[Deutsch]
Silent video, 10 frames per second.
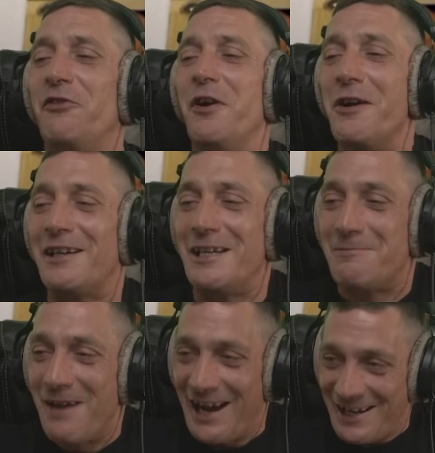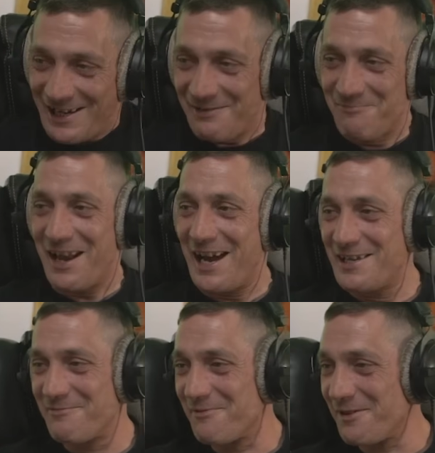wirklich Blasen,
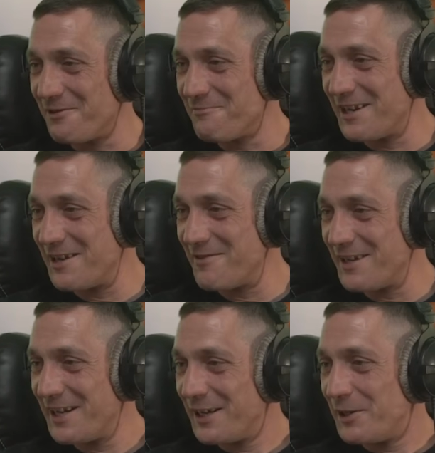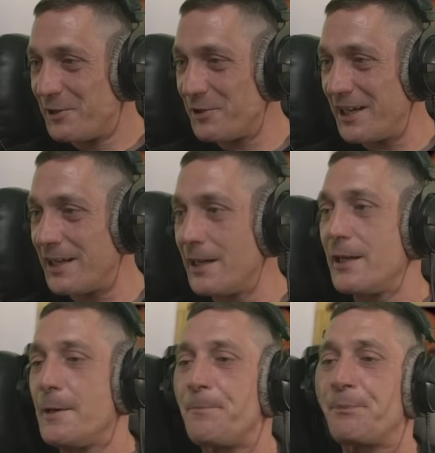Blasenprobleme, Joanna?
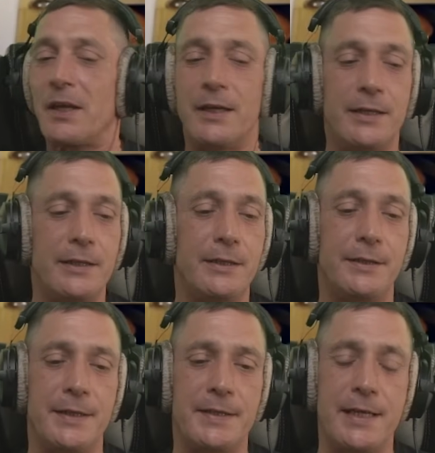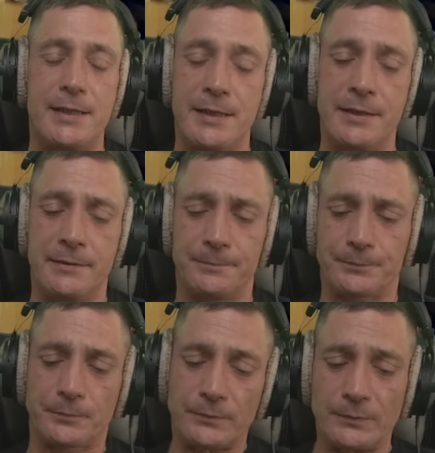Äh, tatsächlich
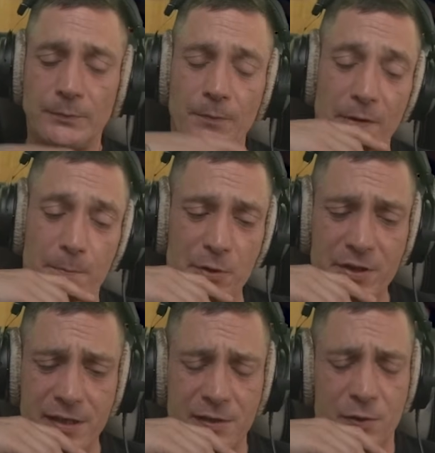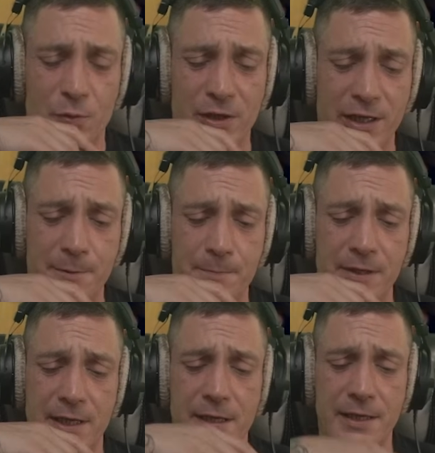muss ich zugeben,
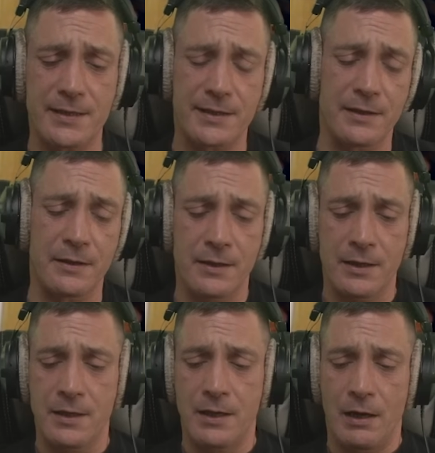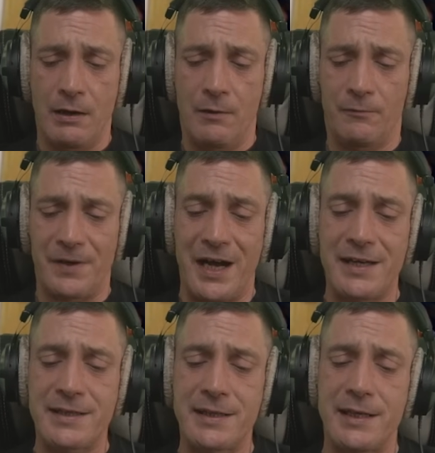ich hatte jetzt eine
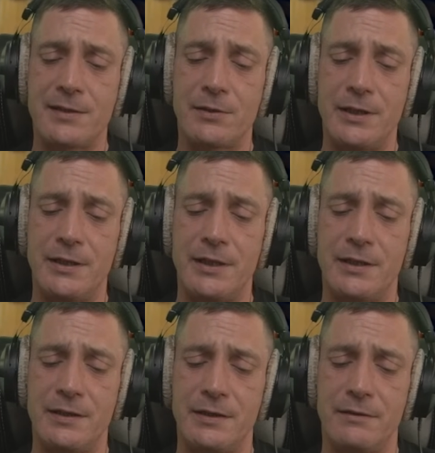Phase, also in der